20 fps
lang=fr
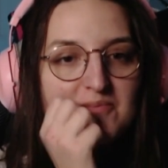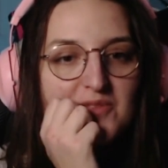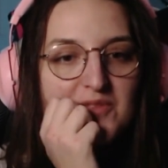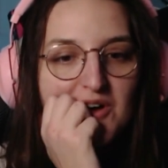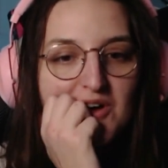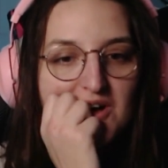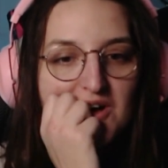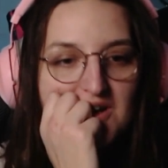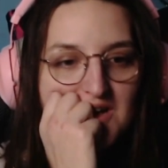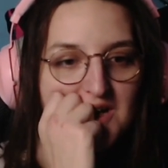
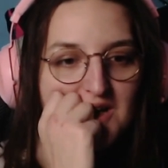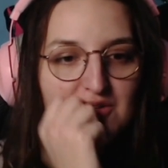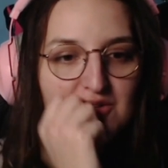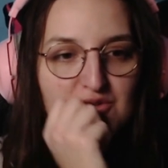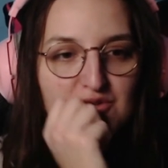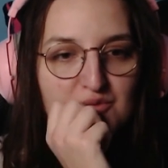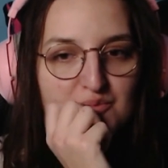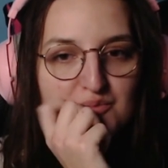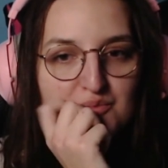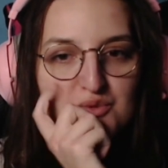là là,
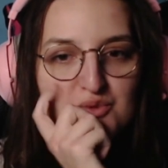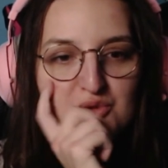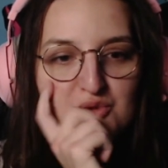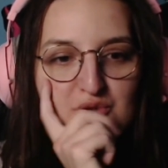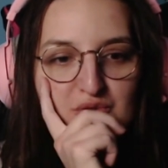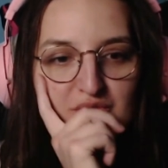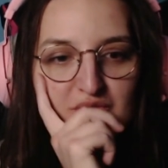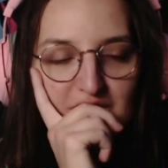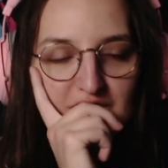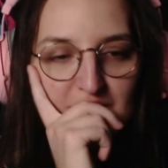le
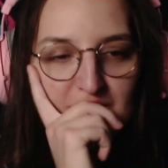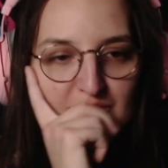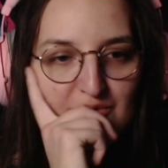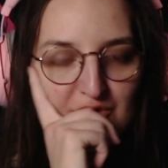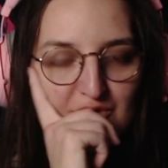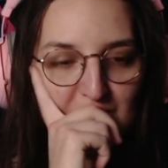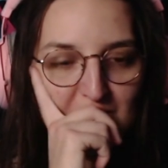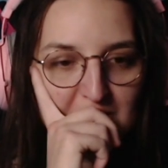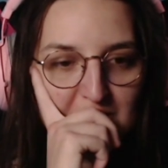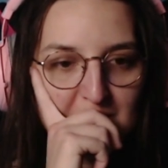pauvre. Ah non, il me fait
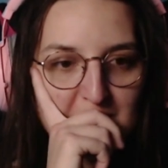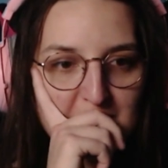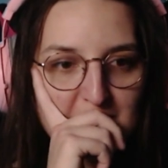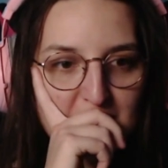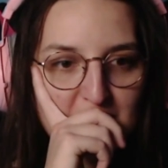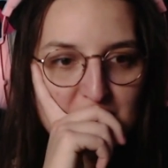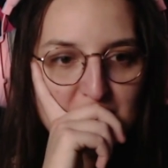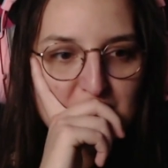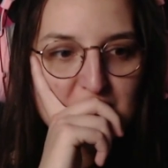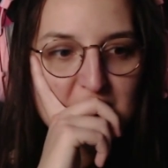trop de la peine
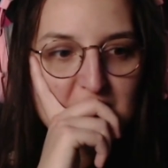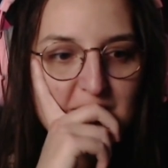par contre.